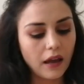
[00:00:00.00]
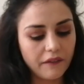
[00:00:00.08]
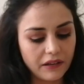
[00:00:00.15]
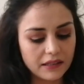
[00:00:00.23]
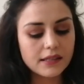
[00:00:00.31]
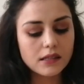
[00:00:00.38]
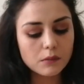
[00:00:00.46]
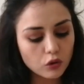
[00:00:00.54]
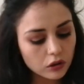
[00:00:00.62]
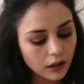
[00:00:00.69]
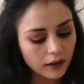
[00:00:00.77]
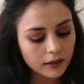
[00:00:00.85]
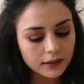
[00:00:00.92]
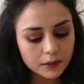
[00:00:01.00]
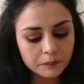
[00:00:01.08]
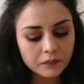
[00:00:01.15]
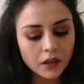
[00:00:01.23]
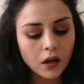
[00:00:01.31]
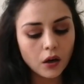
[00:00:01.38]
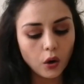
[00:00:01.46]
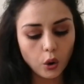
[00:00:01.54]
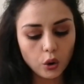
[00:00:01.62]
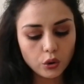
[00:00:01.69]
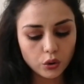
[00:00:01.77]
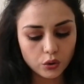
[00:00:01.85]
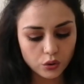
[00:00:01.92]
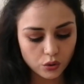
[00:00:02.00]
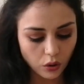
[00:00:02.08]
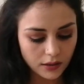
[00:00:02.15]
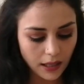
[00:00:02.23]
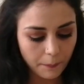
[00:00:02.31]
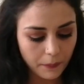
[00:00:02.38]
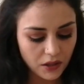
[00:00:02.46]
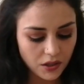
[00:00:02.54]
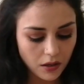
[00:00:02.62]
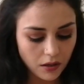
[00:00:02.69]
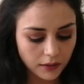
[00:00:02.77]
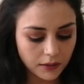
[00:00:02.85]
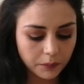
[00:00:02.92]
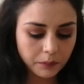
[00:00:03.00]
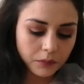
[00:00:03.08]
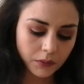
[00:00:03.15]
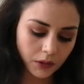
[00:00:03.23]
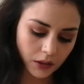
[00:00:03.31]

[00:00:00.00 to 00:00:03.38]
Evet small aldım. 19.95'e aldım.